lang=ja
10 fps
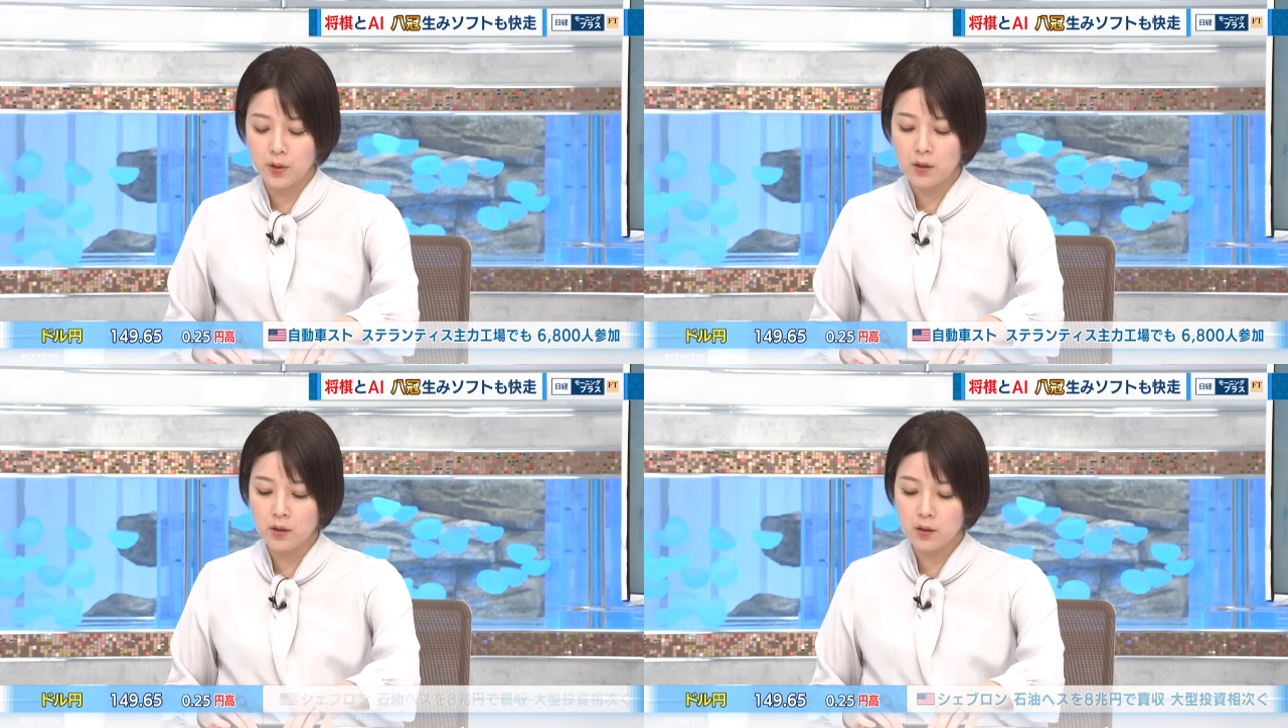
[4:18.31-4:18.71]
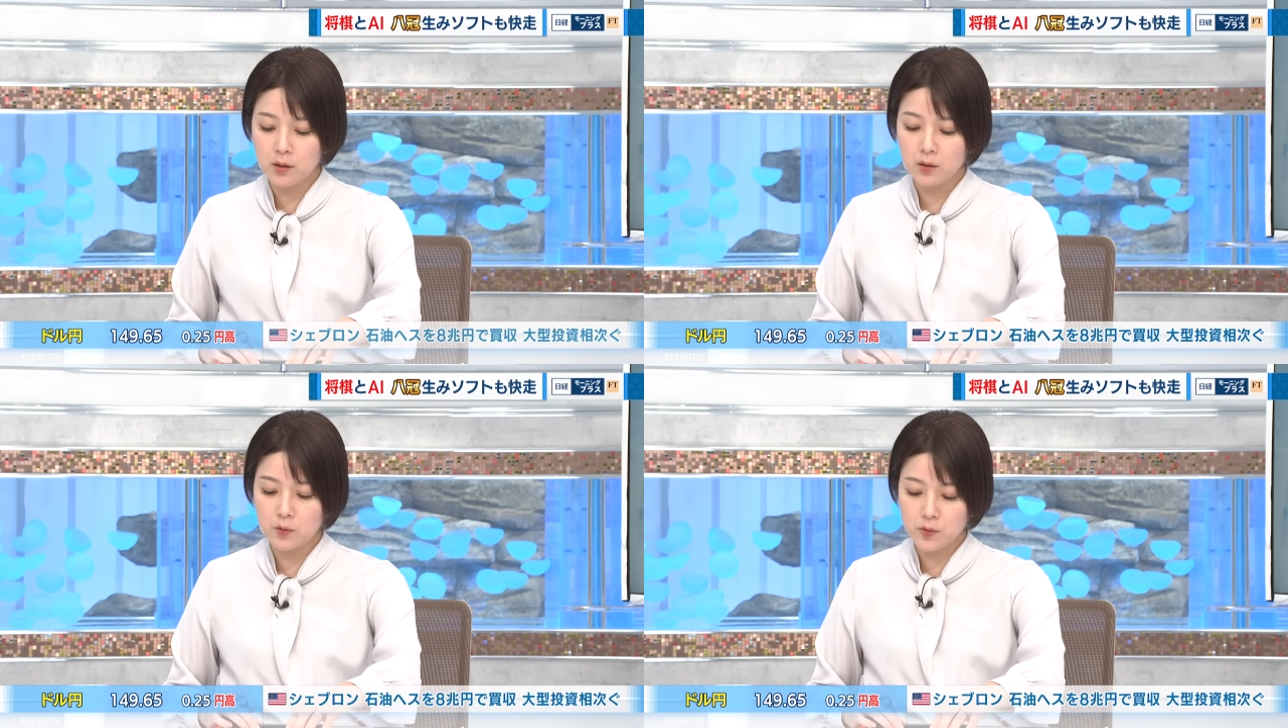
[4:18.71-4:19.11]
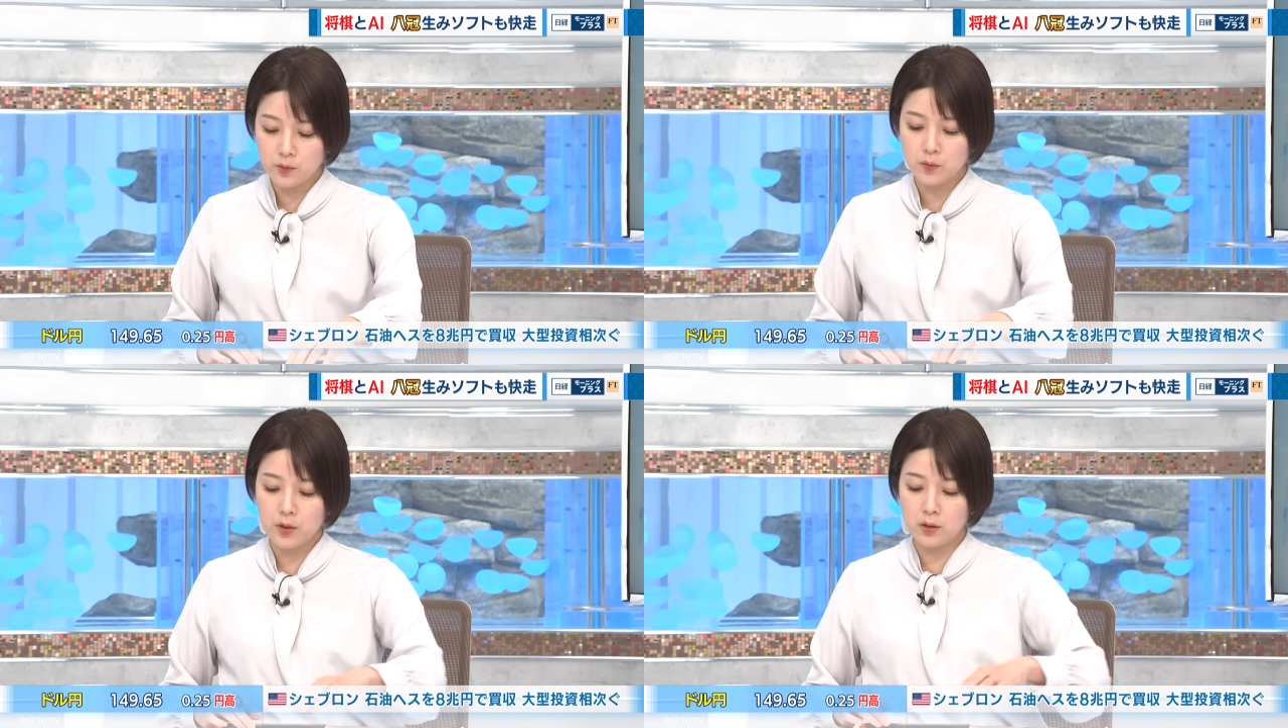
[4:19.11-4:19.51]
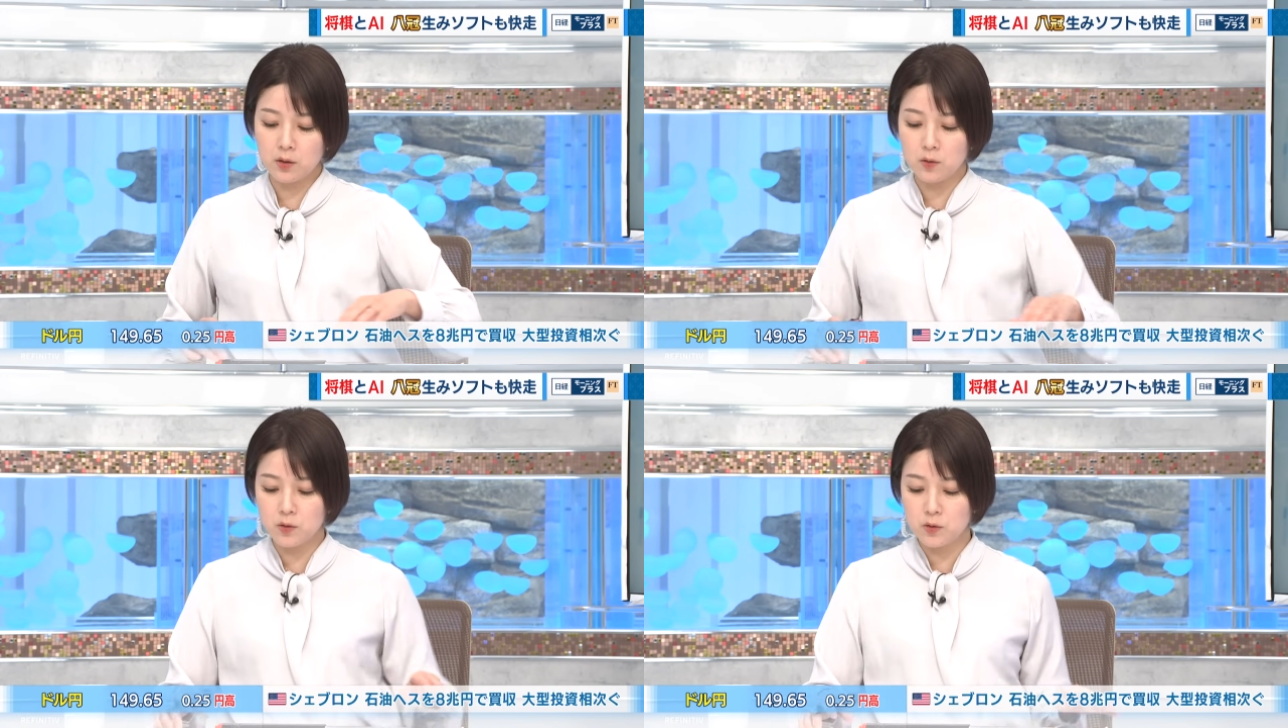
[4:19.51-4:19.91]
AI 予想で
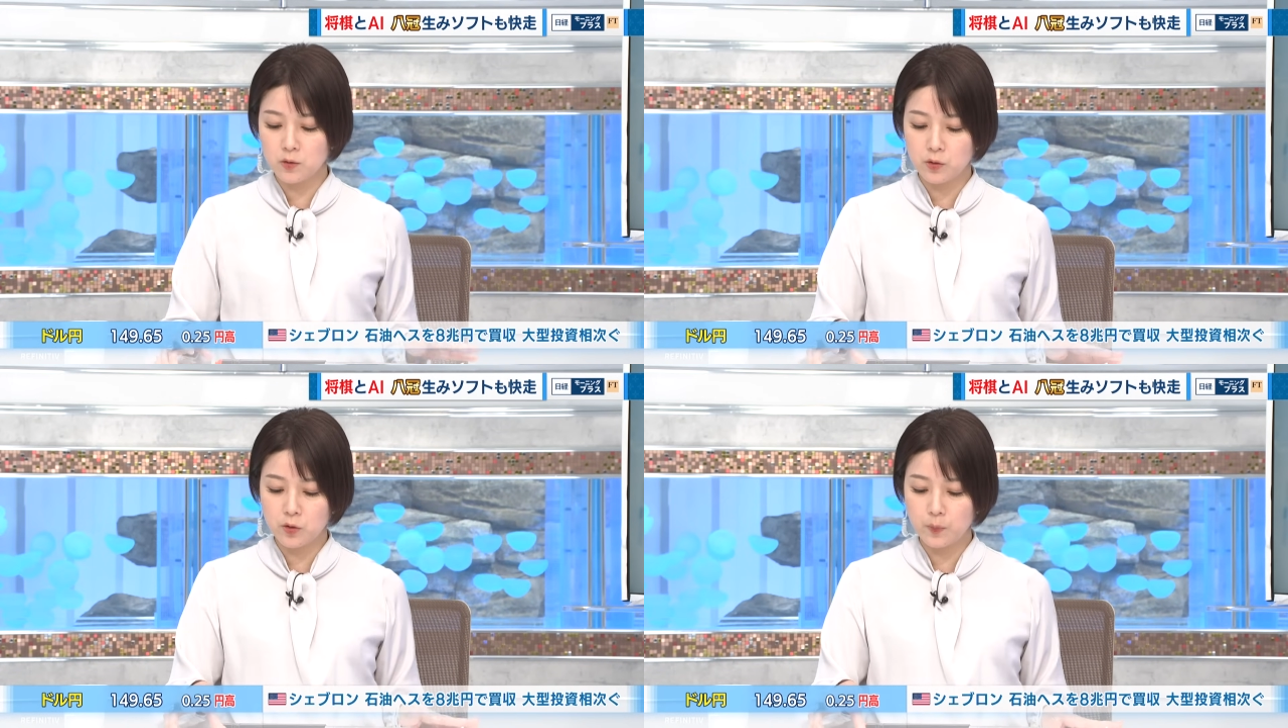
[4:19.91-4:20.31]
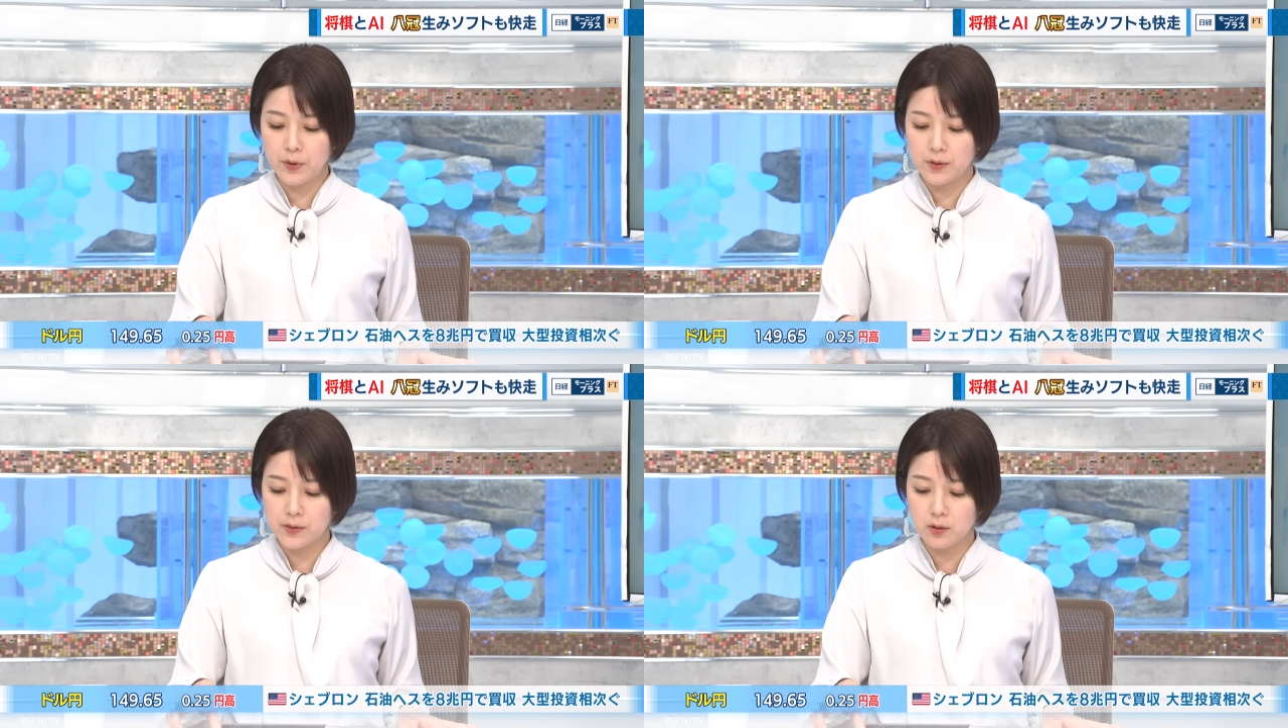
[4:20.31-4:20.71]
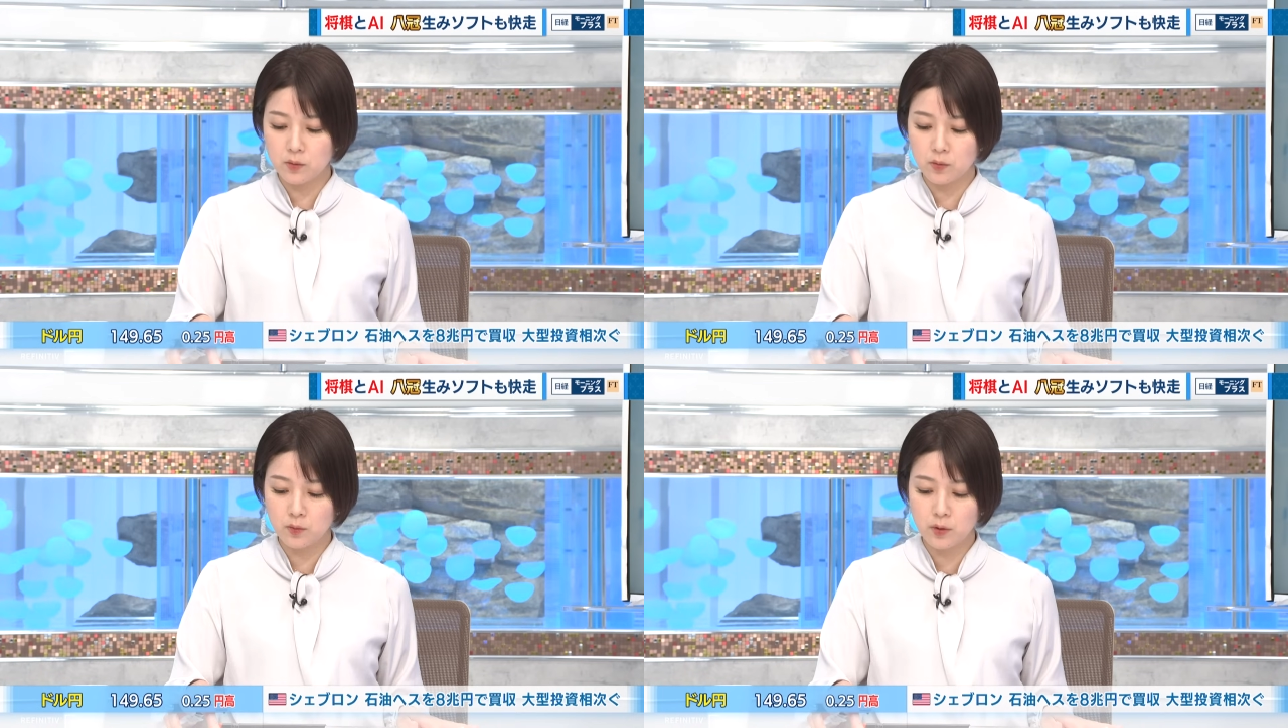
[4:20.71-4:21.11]
99%